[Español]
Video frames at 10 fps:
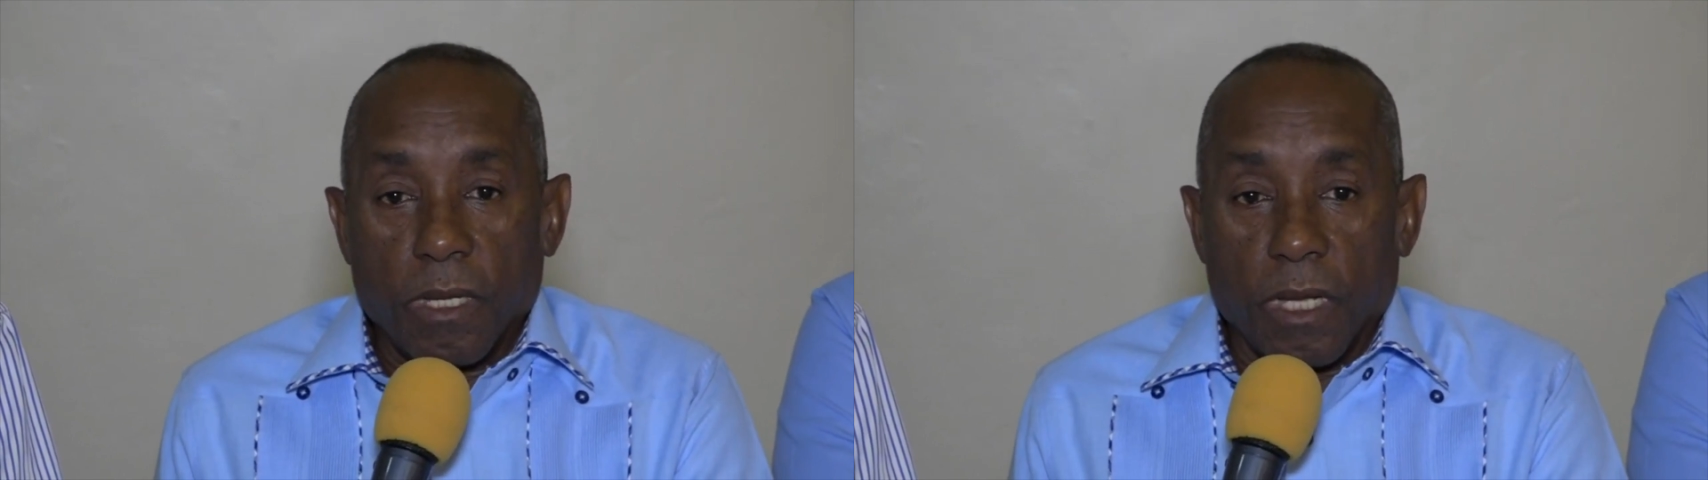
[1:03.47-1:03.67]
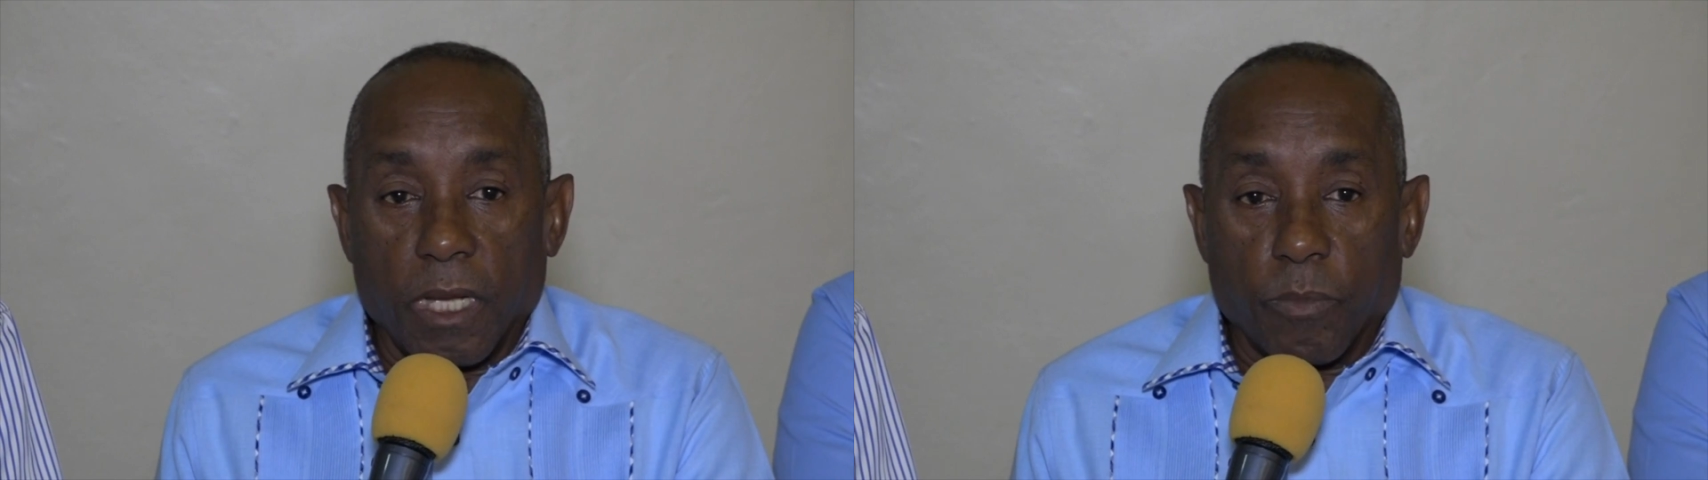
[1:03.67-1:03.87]

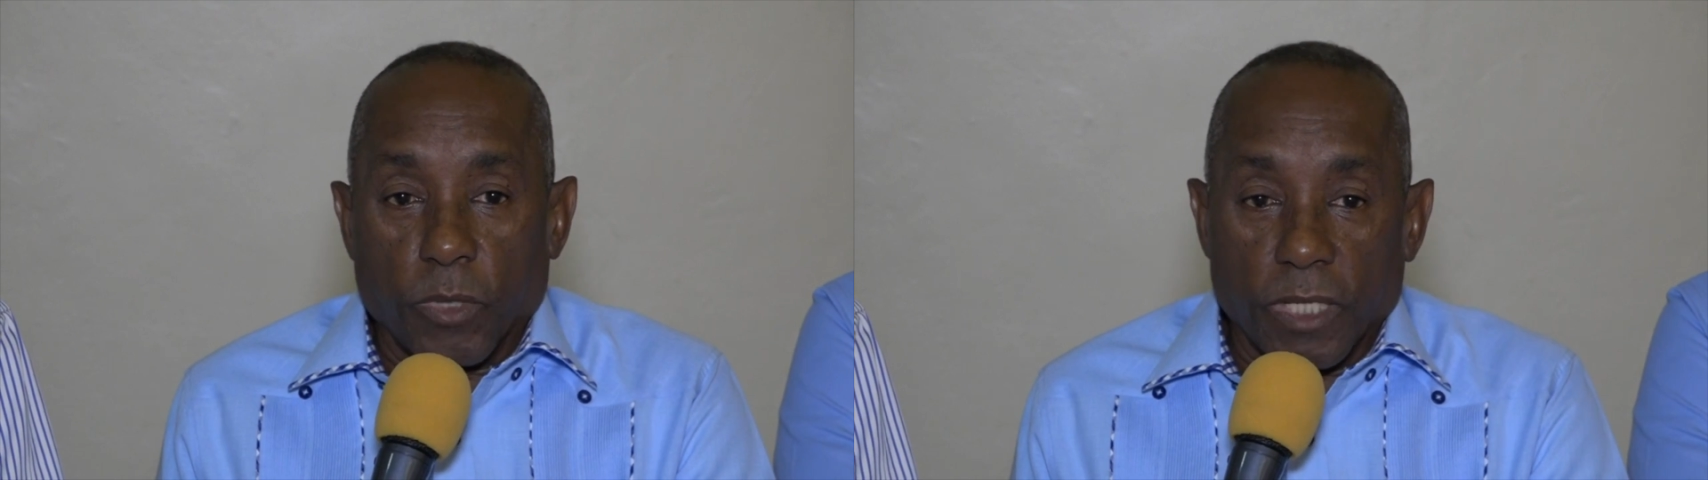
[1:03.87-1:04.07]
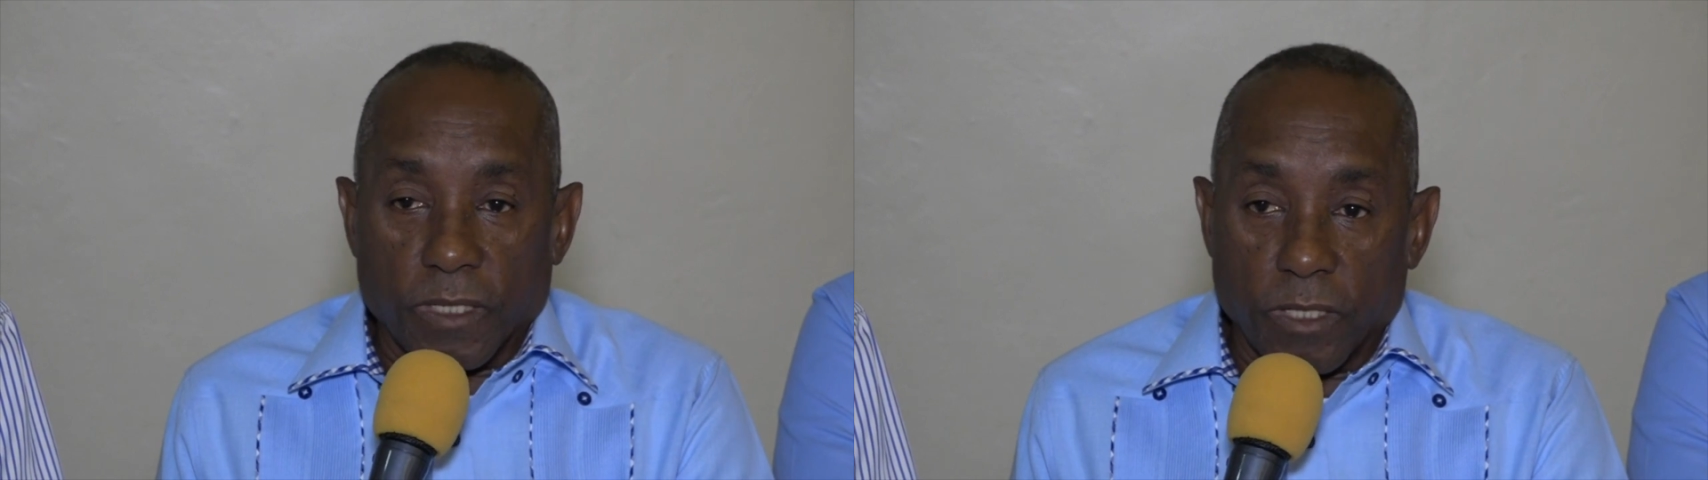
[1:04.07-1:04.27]
eh,
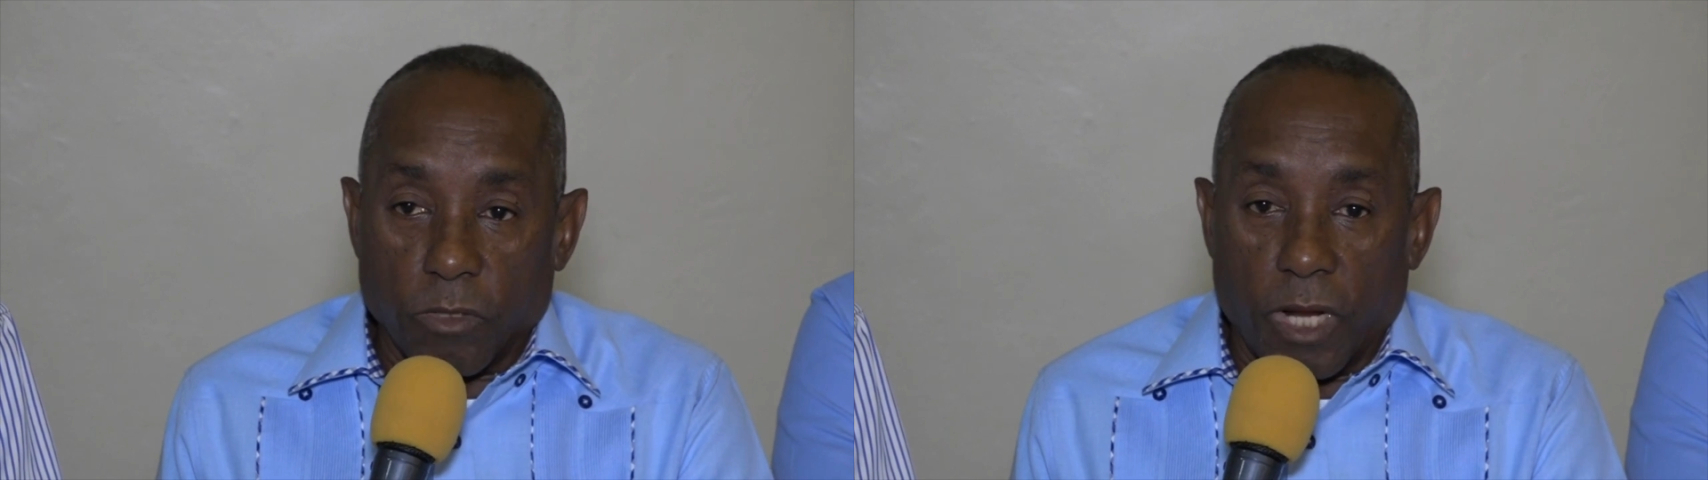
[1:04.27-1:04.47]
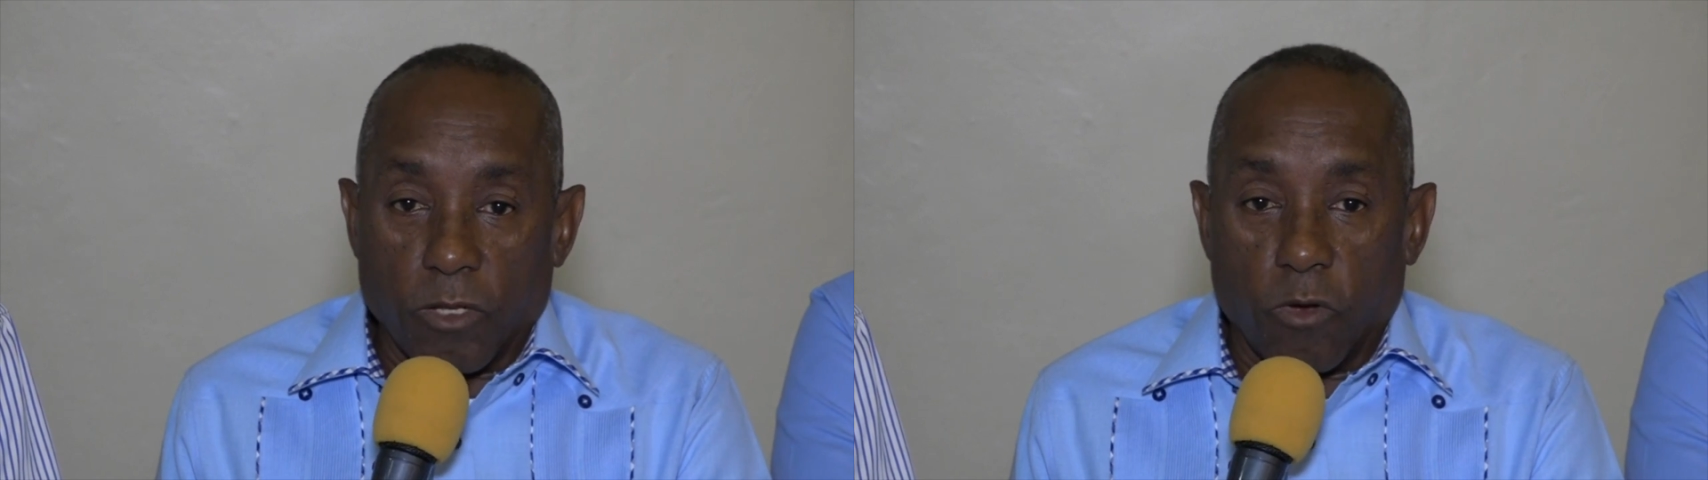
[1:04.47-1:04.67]
pueden ser
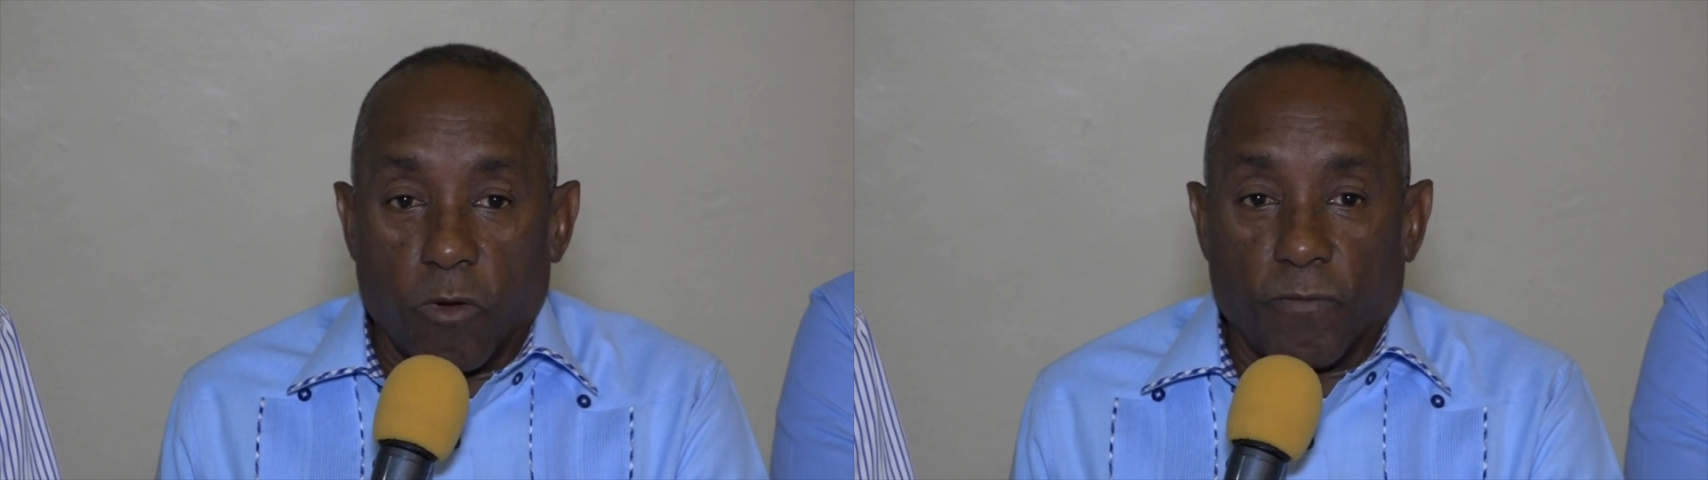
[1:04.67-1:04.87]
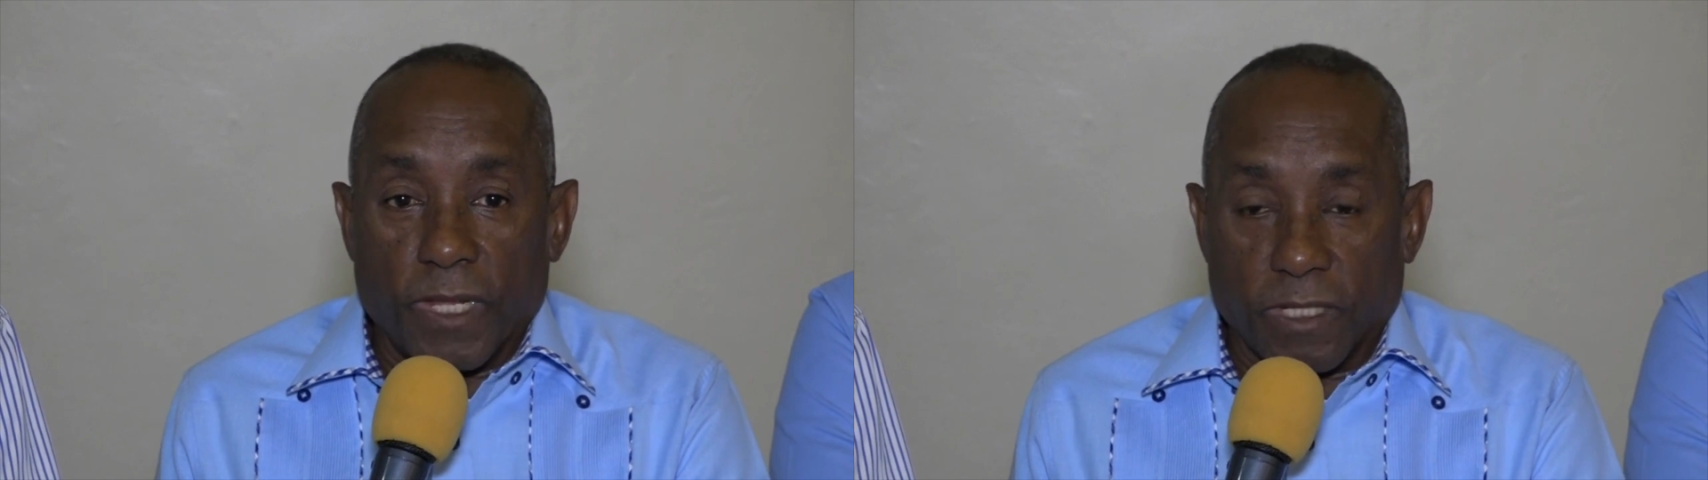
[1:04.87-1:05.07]

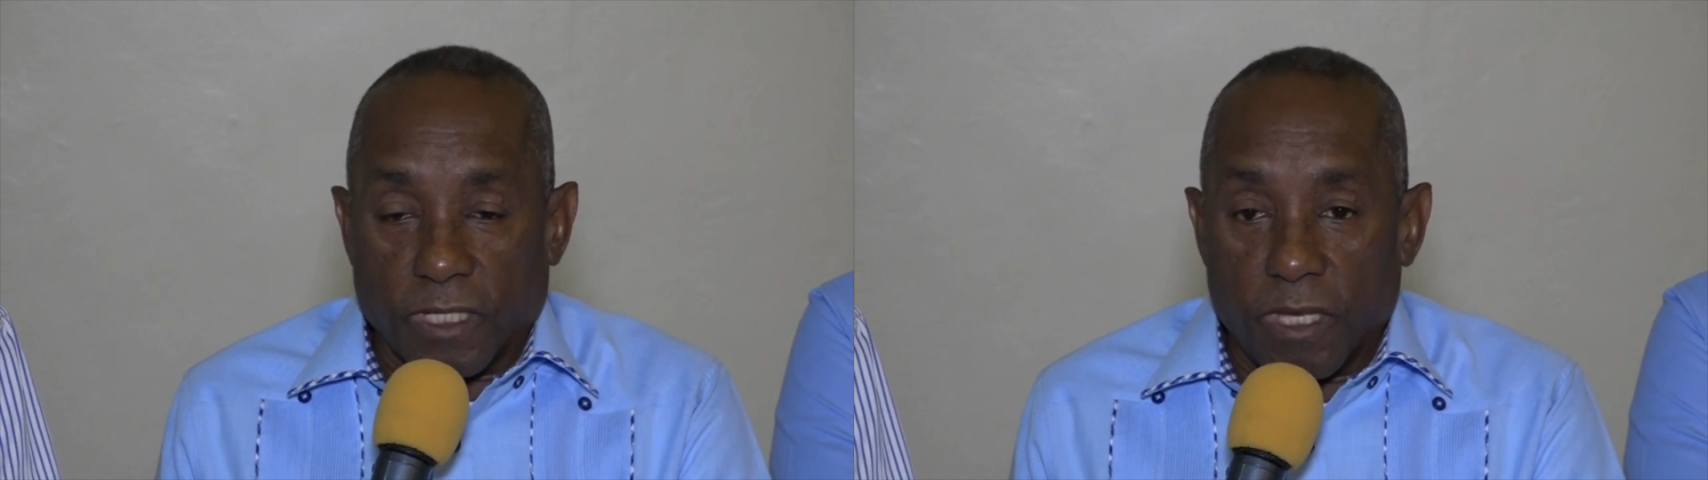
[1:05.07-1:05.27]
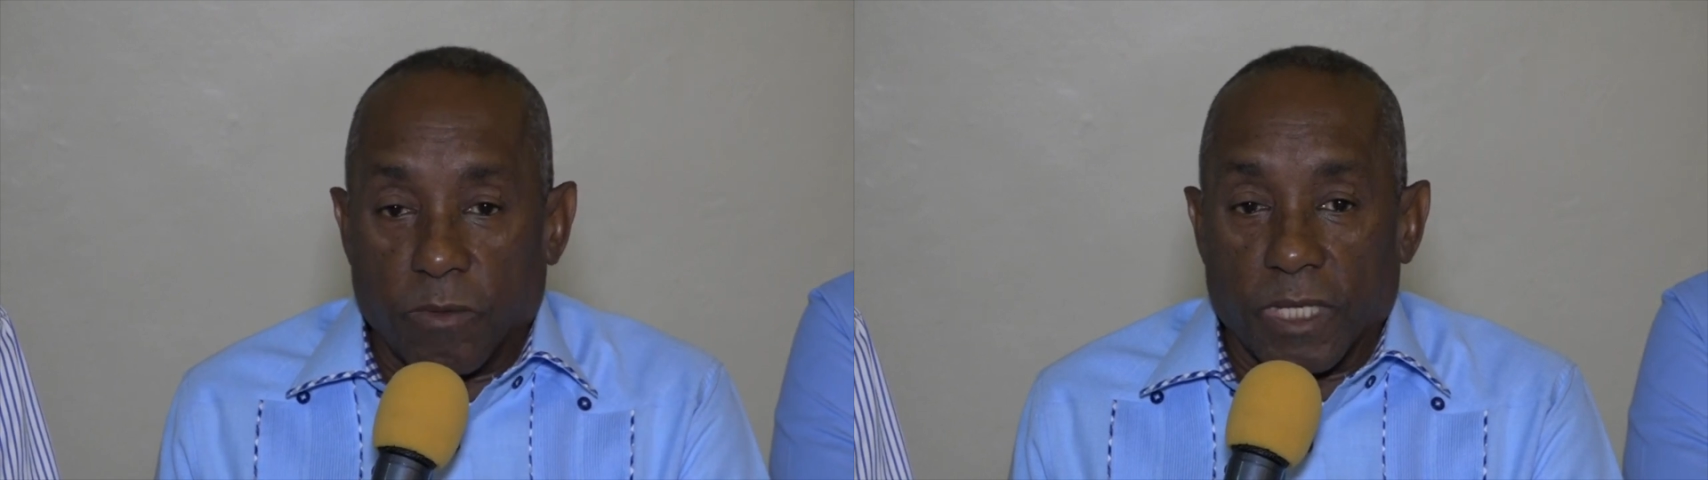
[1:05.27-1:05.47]
horarios
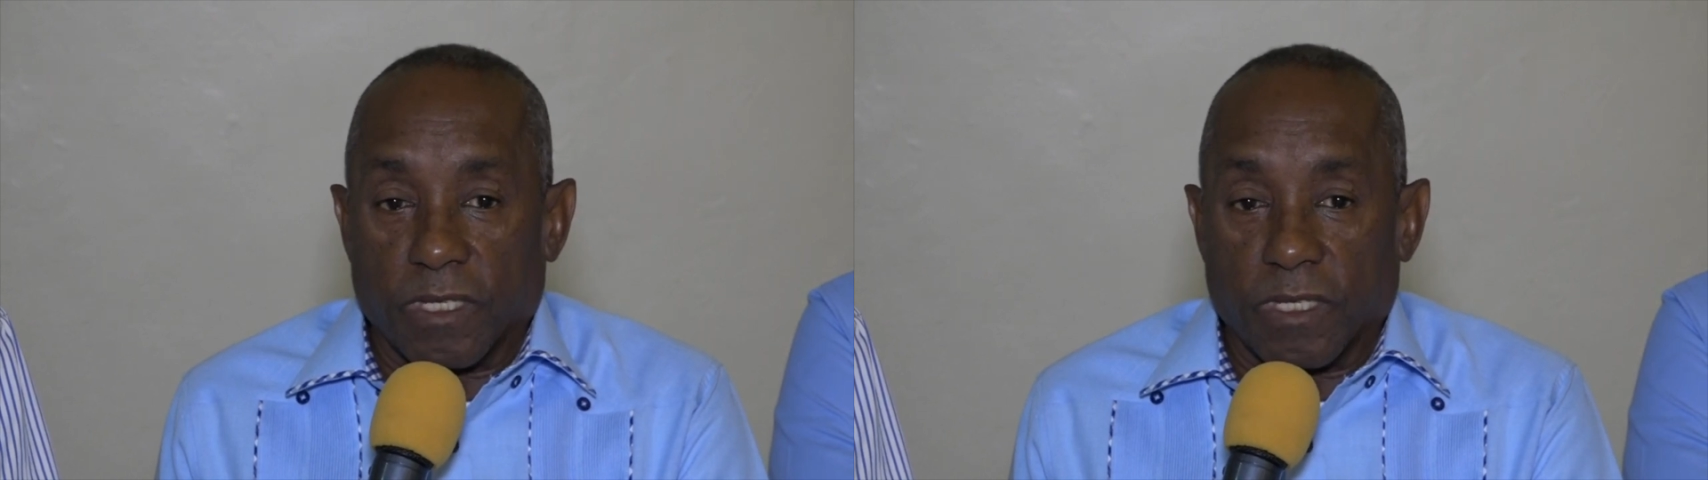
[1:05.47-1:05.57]
flexibles